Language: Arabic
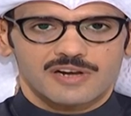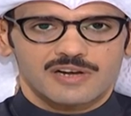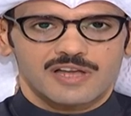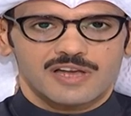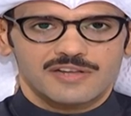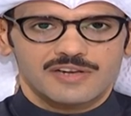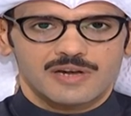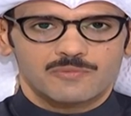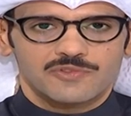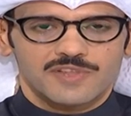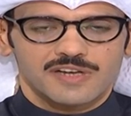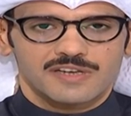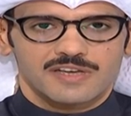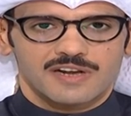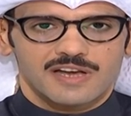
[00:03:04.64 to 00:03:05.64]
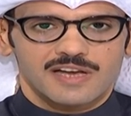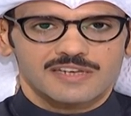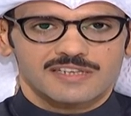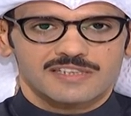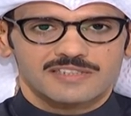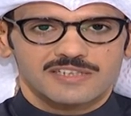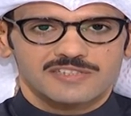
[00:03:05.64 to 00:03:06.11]
الله أن المذكرة
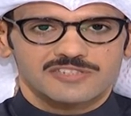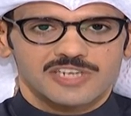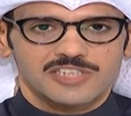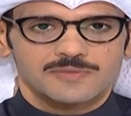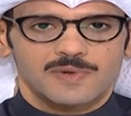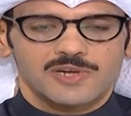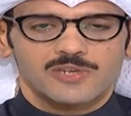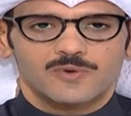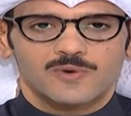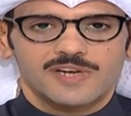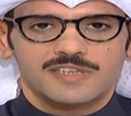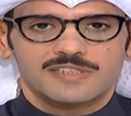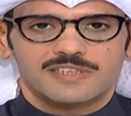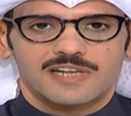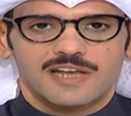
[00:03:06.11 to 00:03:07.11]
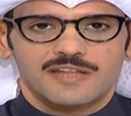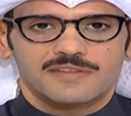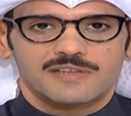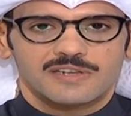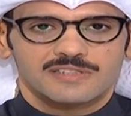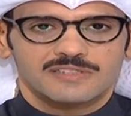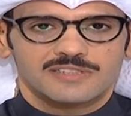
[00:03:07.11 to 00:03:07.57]
أكدت شجب الكويت
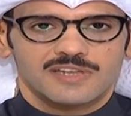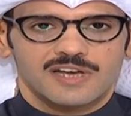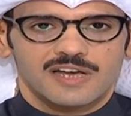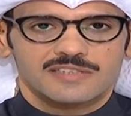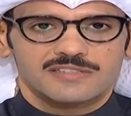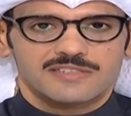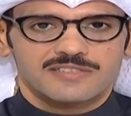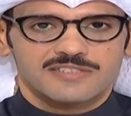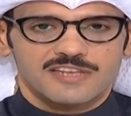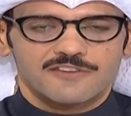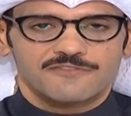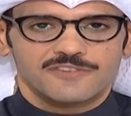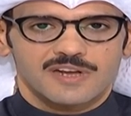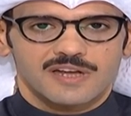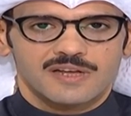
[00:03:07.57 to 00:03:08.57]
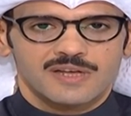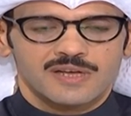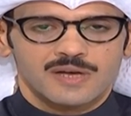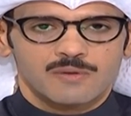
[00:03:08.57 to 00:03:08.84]
لهذه الاعتداءات السافرة